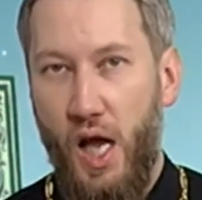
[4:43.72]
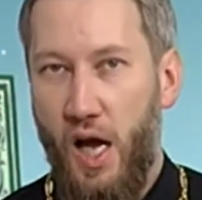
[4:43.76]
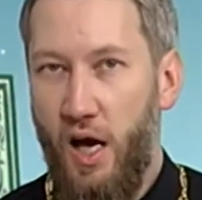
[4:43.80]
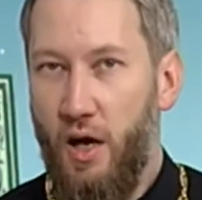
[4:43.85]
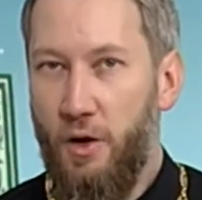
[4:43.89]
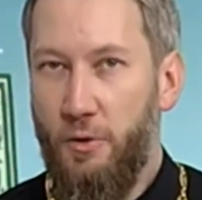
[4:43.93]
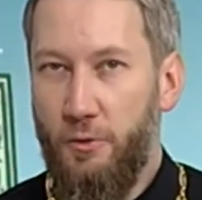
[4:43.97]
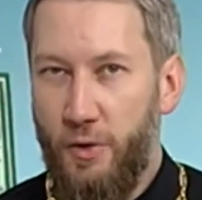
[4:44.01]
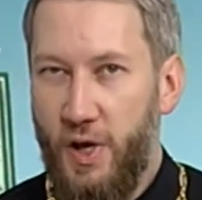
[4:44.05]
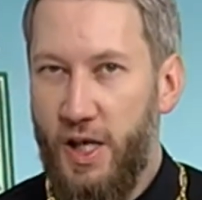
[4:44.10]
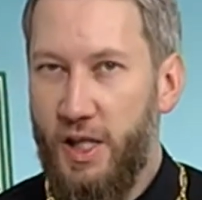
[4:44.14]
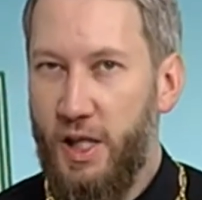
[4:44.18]

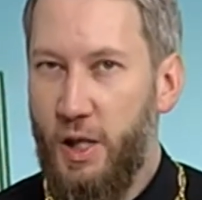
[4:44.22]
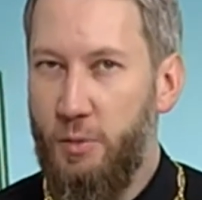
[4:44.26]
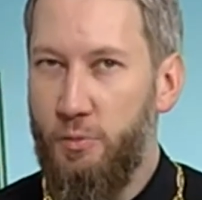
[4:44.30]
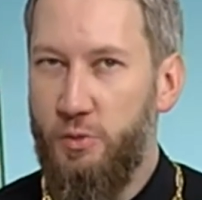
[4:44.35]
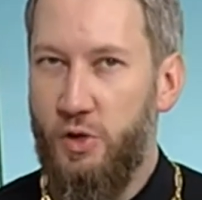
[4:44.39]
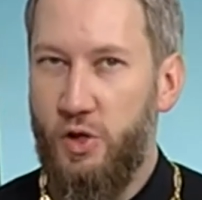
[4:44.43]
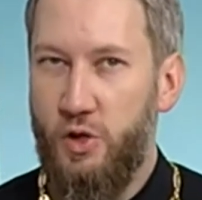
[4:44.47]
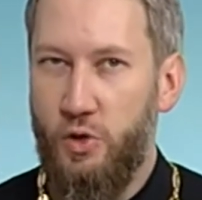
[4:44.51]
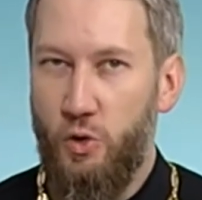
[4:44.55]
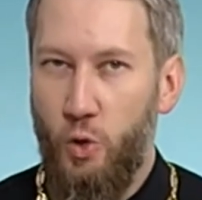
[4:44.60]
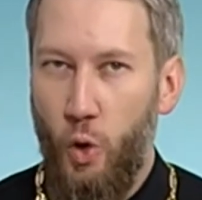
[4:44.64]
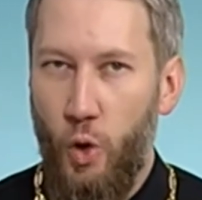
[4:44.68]
В этом
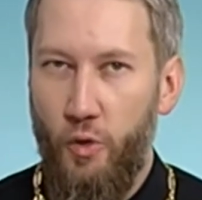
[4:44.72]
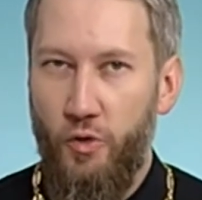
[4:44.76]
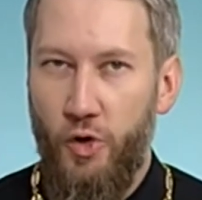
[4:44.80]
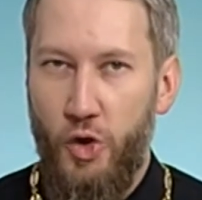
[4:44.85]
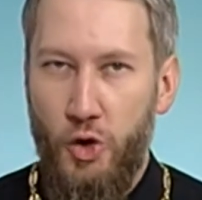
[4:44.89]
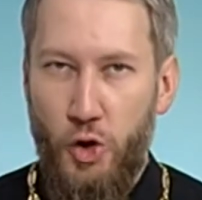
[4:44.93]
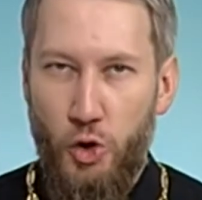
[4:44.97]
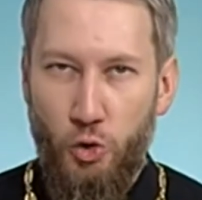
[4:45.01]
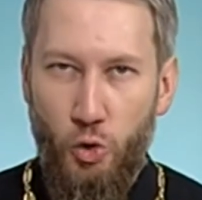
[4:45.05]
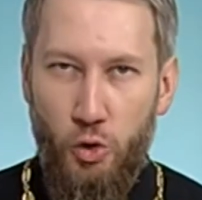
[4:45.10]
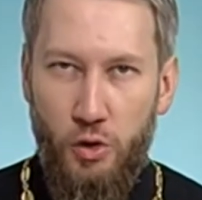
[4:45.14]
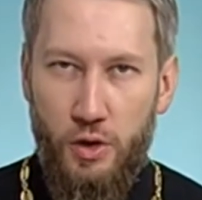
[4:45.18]
слове
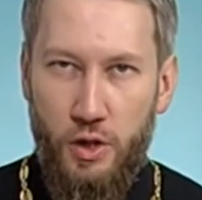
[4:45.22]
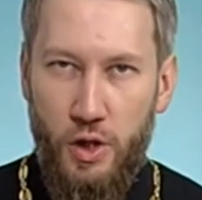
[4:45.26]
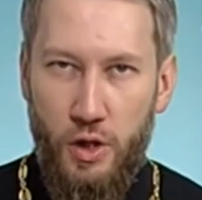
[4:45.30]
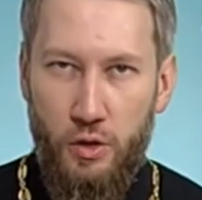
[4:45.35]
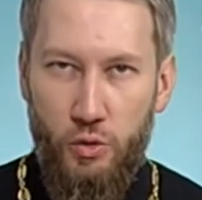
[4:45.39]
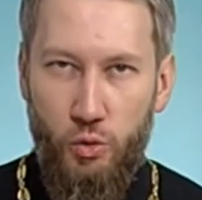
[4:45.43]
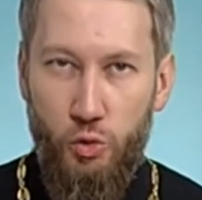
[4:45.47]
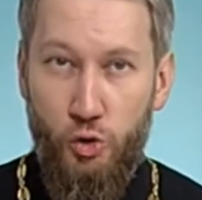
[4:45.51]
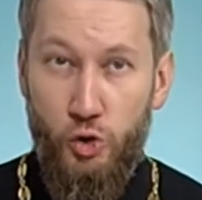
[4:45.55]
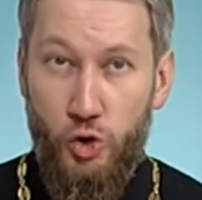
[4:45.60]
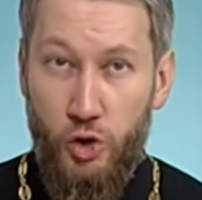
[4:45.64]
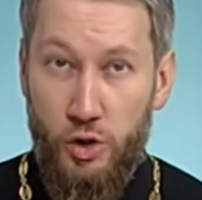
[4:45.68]
не только
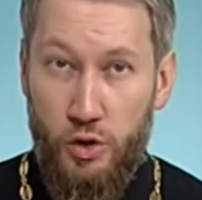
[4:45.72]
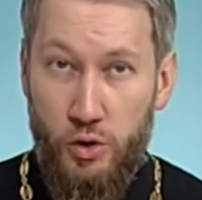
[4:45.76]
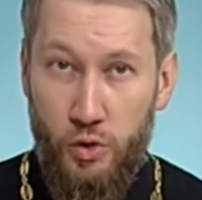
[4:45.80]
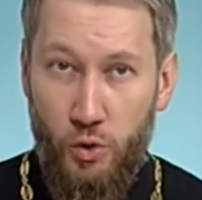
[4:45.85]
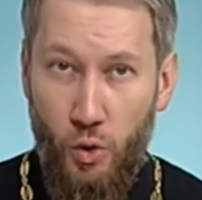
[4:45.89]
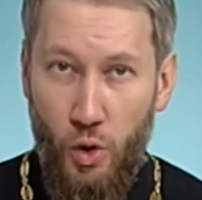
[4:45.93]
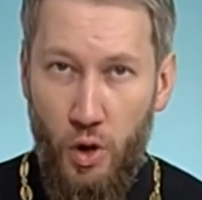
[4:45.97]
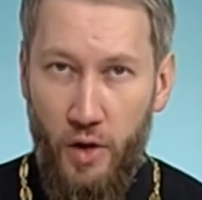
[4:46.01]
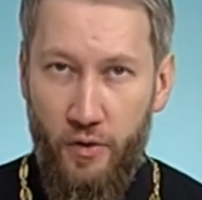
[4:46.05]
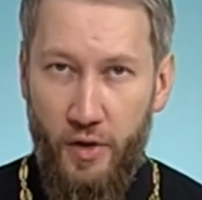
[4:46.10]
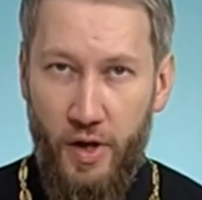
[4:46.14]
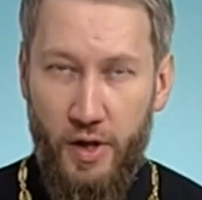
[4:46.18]
дух
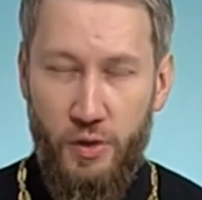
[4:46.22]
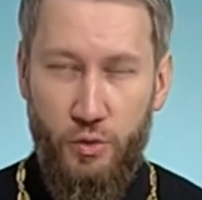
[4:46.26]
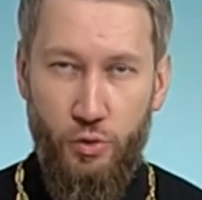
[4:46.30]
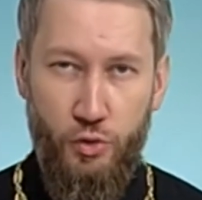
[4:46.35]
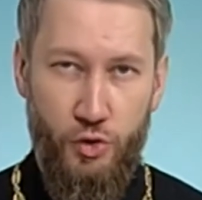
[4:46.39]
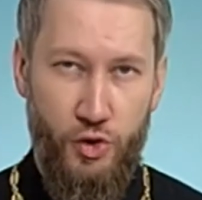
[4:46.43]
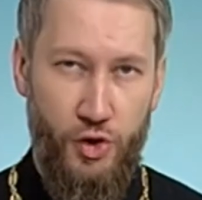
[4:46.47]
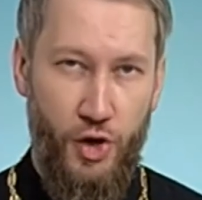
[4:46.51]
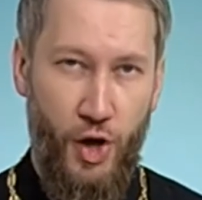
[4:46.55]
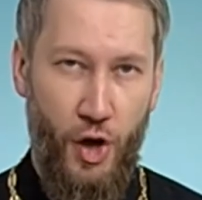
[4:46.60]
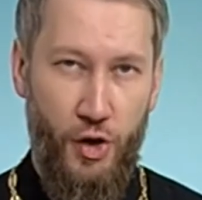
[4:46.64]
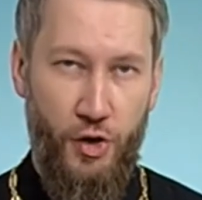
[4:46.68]
жестокого
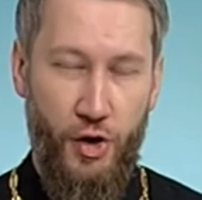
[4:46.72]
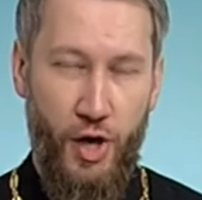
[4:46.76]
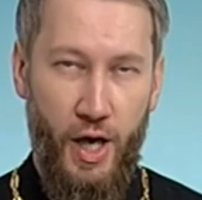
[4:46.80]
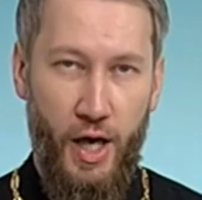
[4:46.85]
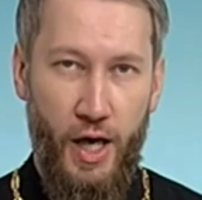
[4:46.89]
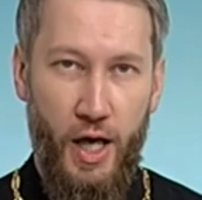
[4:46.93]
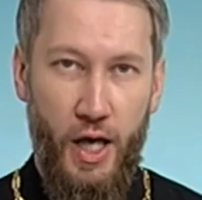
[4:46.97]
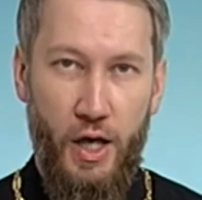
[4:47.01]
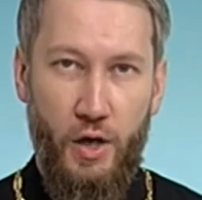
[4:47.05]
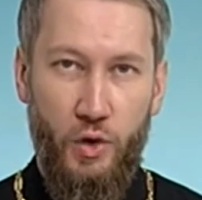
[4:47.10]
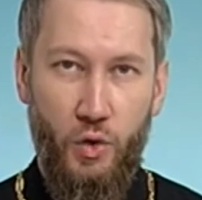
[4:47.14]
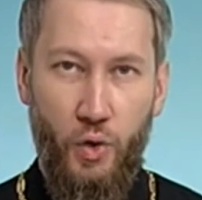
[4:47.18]

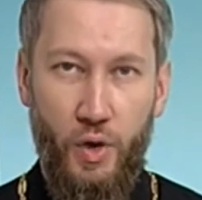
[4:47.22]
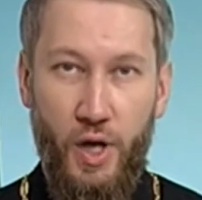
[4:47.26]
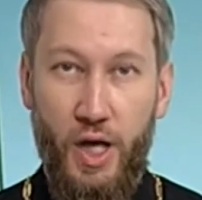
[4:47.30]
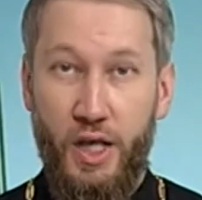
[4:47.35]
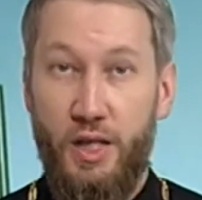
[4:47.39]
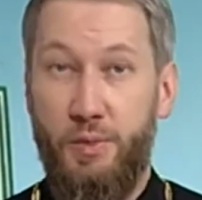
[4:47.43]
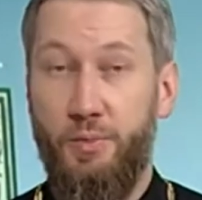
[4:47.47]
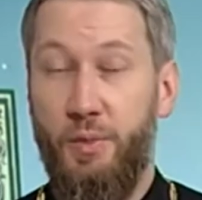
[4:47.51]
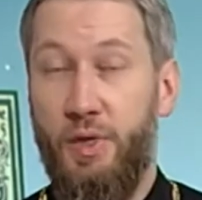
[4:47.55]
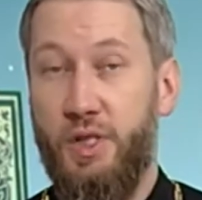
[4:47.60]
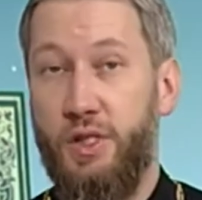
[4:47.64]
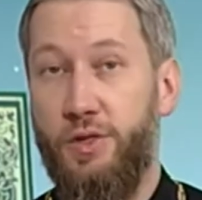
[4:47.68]
осуждения, но и
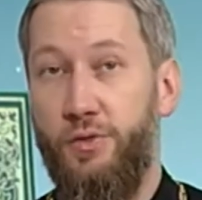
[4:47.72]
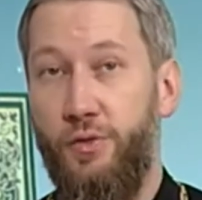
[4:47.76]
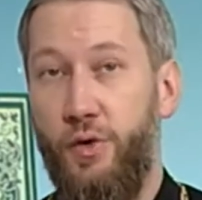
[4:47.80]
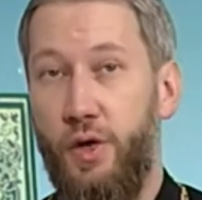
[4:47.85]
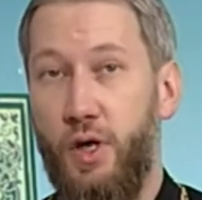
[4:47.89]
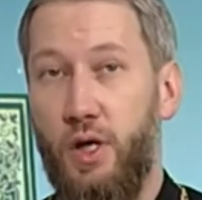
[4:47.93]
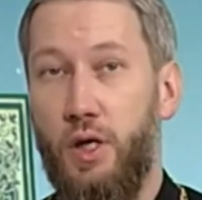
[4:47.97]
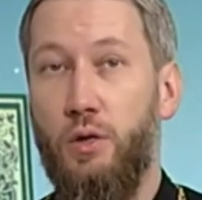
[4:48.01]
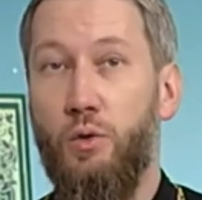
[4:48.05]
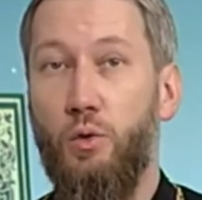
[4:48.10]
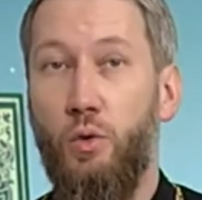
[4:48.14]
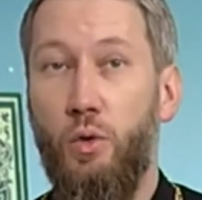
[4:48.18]

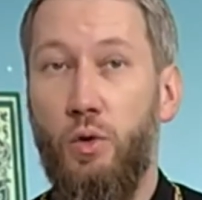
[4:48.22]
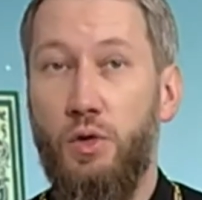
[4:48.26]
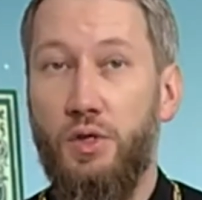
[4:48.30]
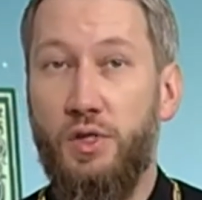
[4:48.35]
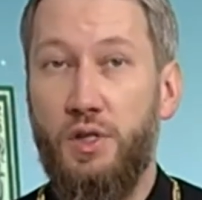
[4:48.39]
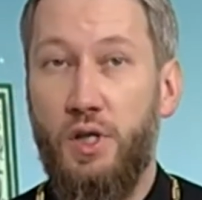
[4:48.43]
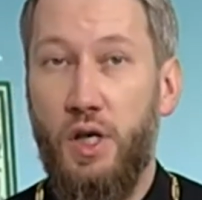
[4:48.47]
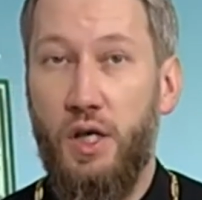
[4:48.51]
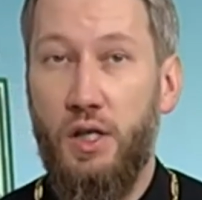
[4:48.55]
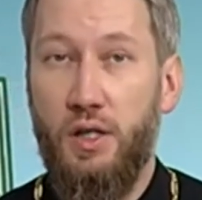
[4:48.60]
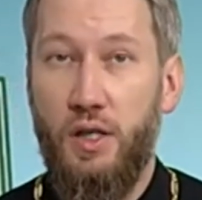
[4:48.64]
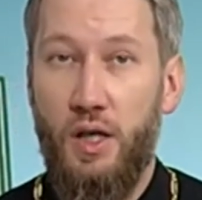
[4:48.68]
атмосфера
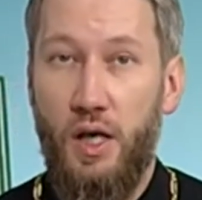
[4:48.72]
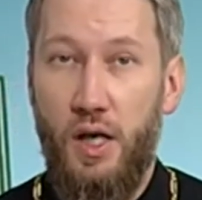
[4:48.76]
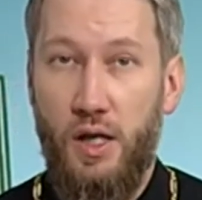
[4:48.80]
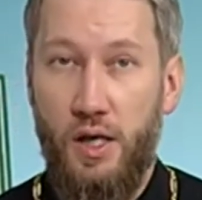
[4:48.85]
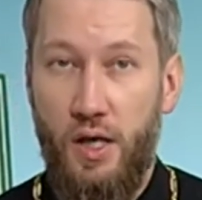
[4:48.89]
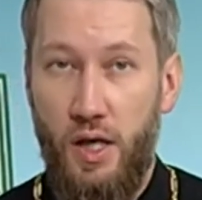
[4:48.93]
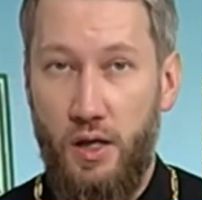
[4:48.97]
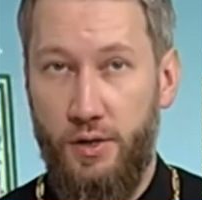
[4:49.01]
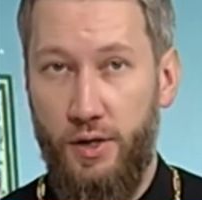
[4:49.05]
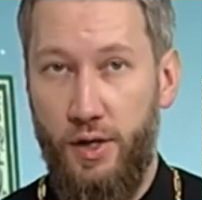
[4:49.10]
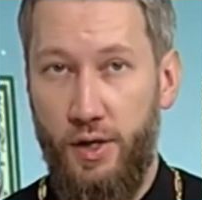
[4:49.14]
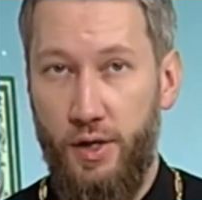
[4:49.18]
острой
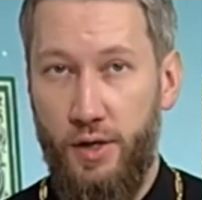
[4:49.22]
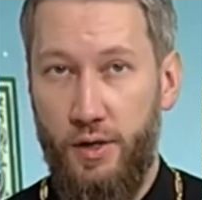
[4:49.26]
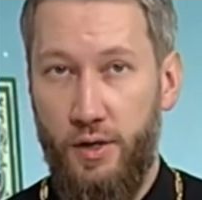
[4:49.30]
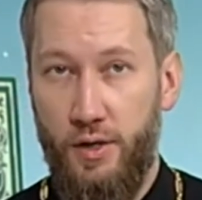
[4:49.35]
трагедии.